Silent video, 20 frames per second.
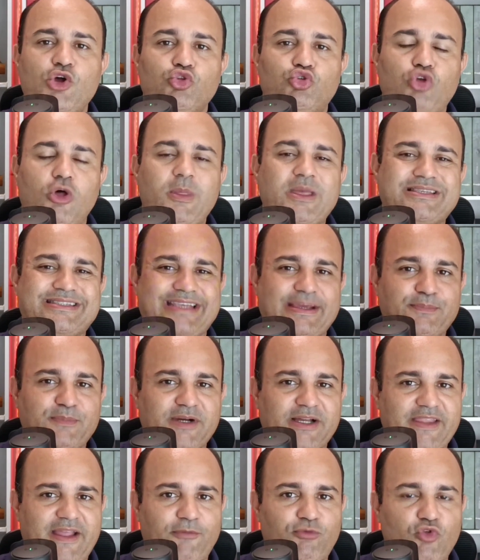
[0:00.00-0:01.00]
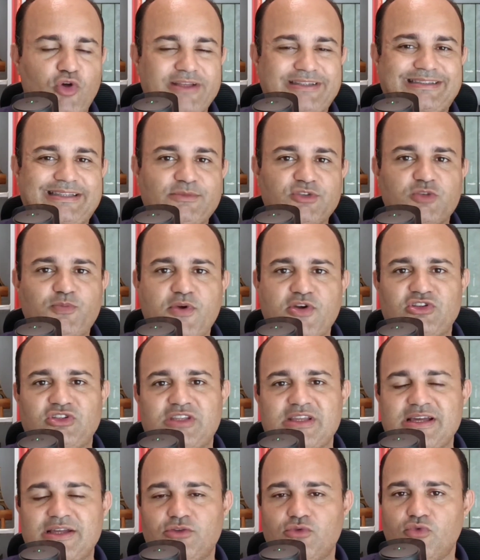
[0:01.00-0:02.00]
Toda semana nós estamos
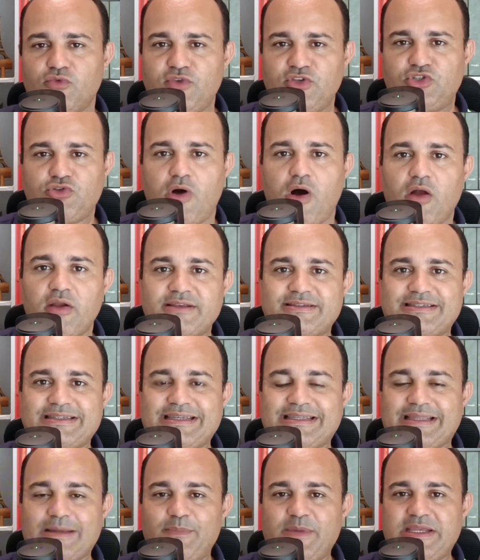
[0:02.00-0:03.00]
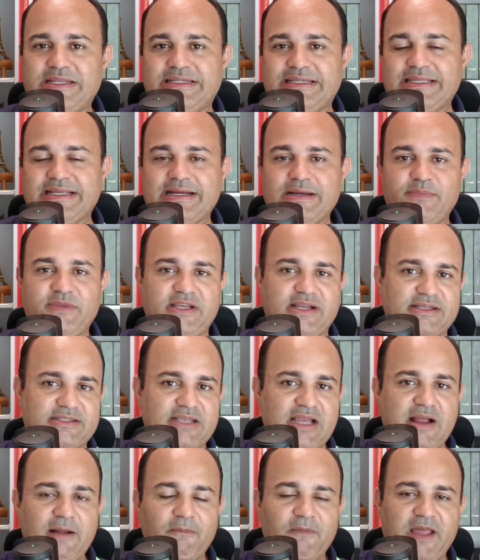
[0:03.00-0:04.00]
postando videoaulas e também
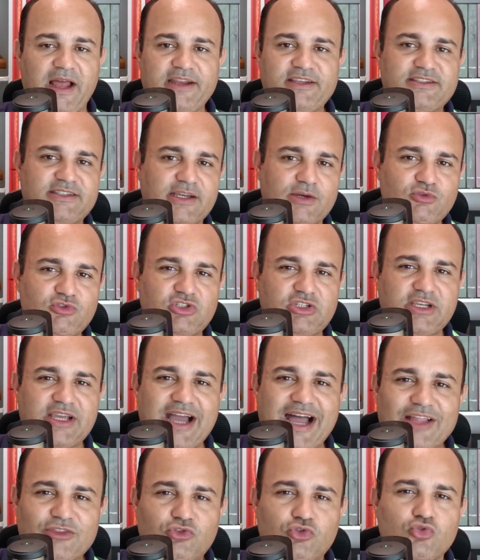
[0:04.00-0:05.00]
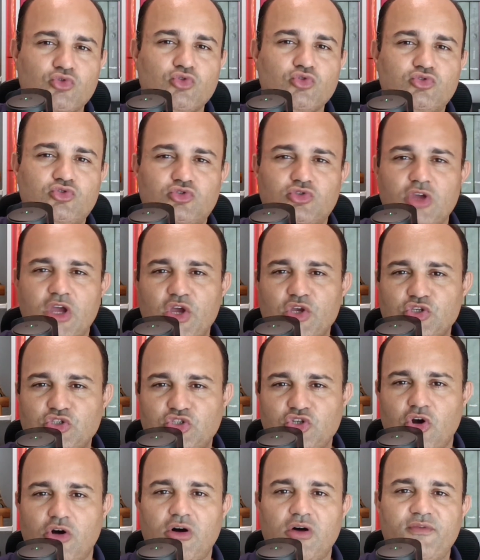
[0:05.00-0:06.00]
dinâmicas da lição de adultos,
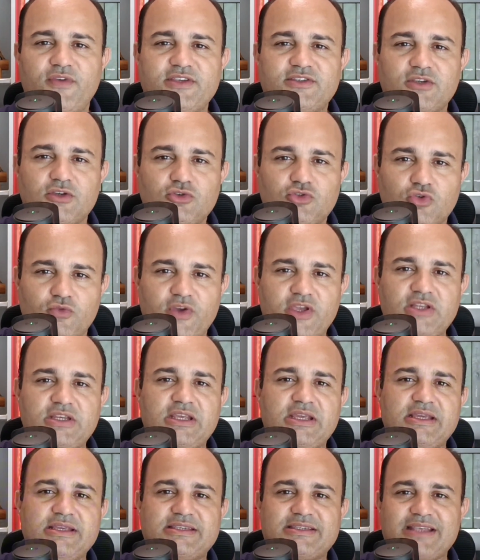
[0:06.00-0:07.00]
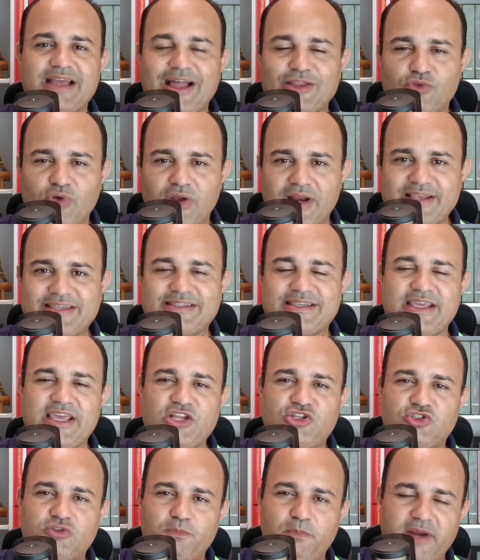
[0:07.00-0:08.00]
jovens, juvenis,
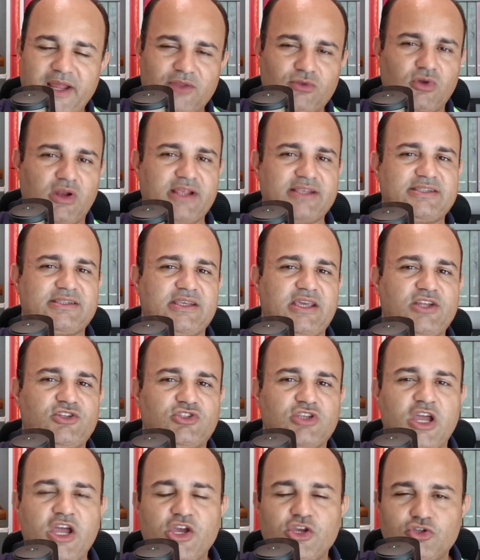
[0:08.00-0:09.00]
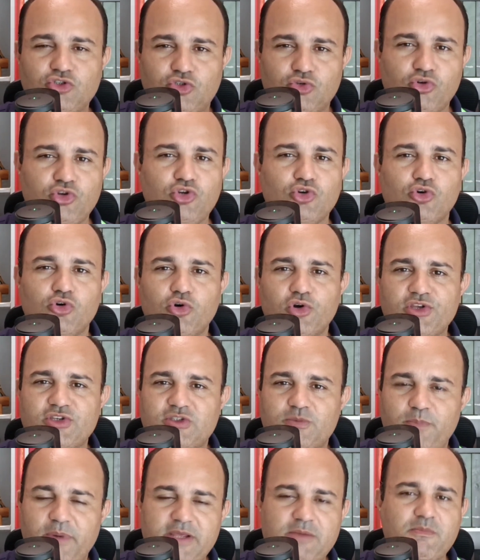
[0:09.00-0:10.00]
adolescentes, pré-adolescentes,
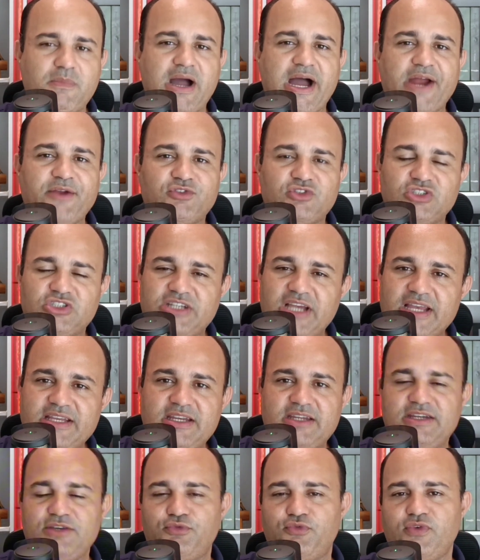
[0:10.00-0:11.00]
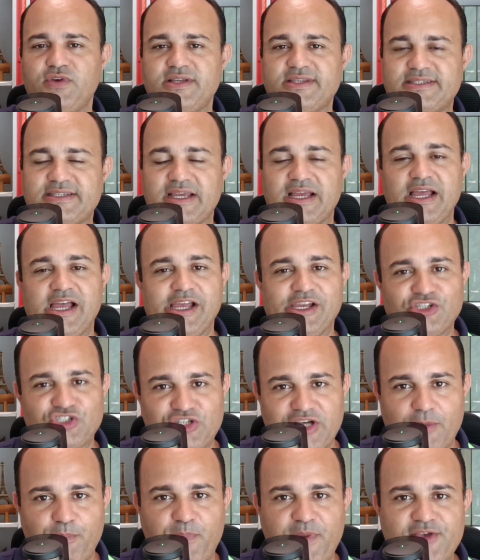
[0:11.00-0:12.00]
juniores, primários, jardim de infância.
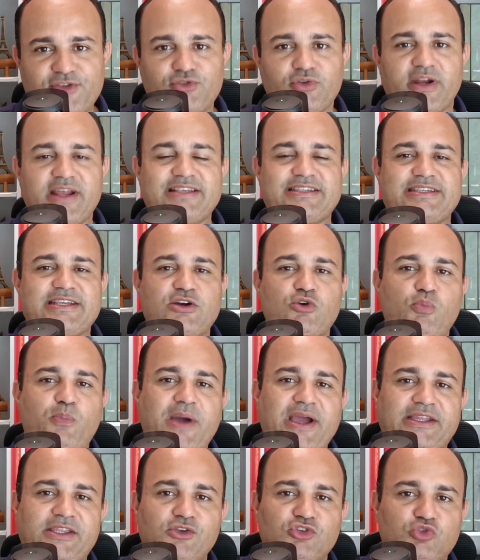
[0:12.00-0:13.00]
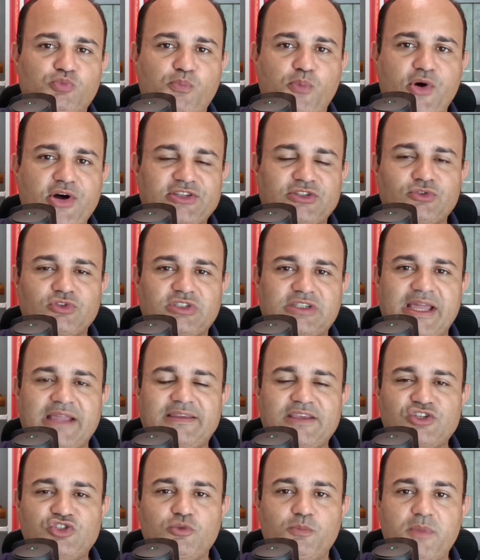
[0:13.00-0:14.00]
Já peço oração para que Deus possa nos dar
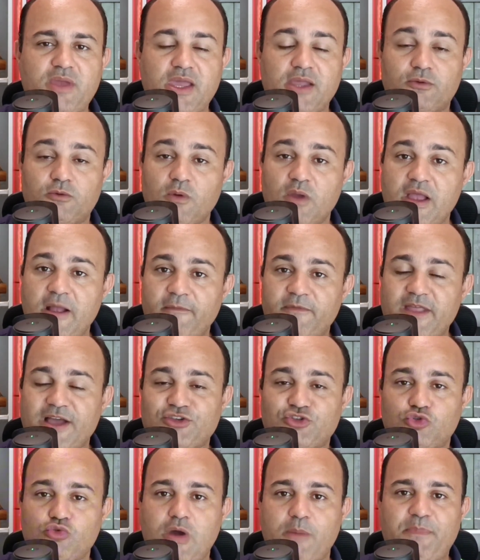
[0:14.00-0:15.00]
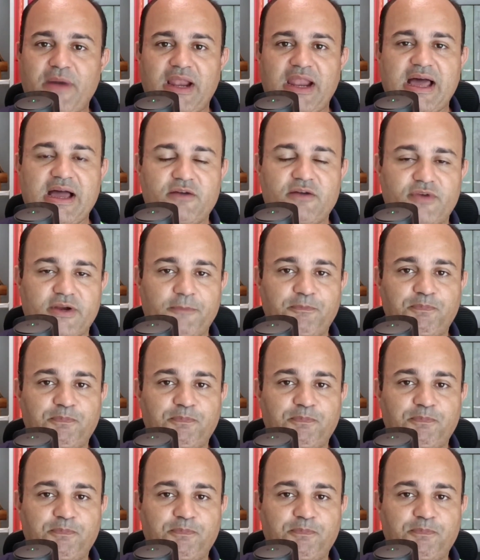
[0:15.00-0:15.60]
entendimento da sua palavra.